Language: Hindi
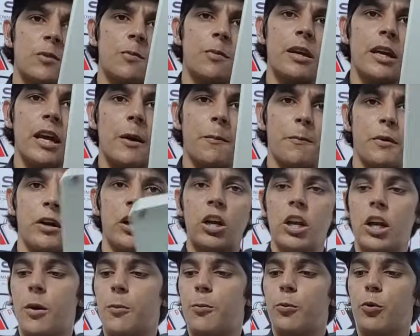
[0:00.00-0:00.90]
जी है
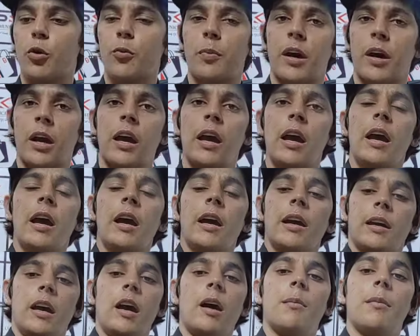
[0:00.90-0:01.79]
ओ अप्रूव है
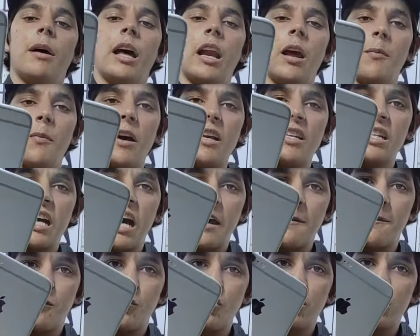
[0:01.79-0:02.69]
ये हमारे पास
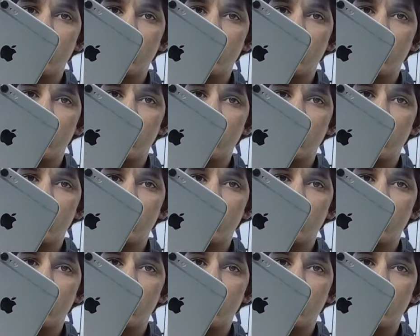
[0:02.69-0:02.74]
आईफोन